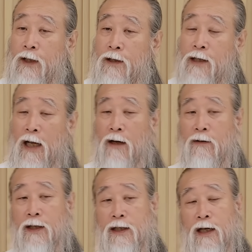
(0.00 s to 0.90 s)

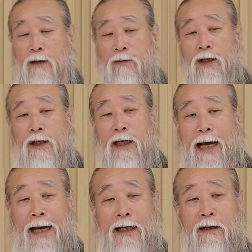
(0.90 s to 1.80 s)
사람과 사람끼리
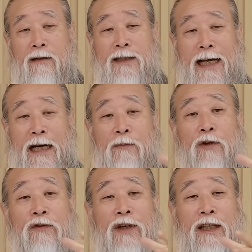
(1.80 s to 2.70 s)
할 일을 잘하면
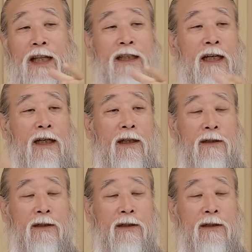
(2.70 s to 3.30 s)
어떻게 되냐?